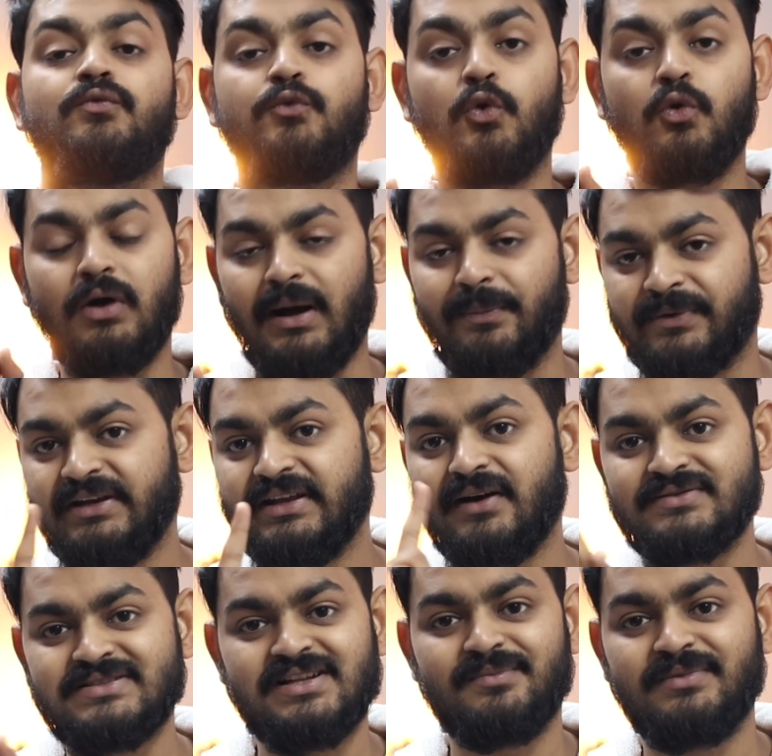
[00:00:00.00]
वो आपके लिए
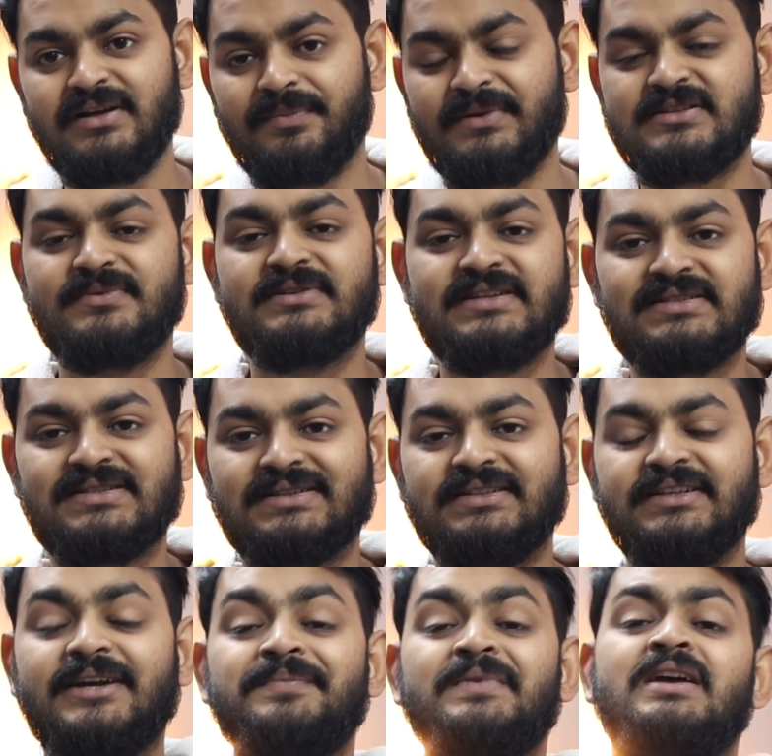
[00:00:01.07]
काफ़ी ज़्यादा बढ़िया प्लेसमेंट्स आ
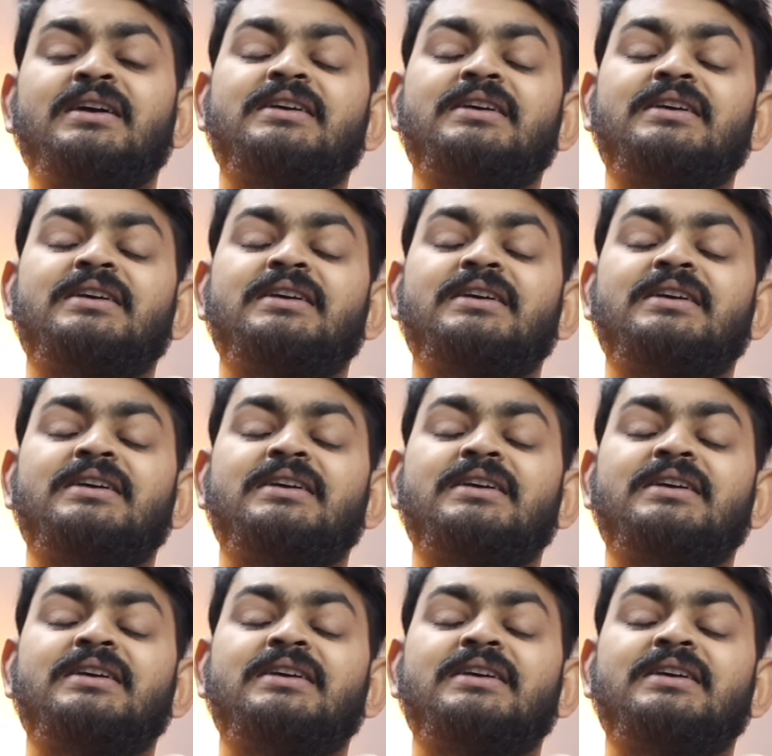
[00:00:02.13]
सकती हैं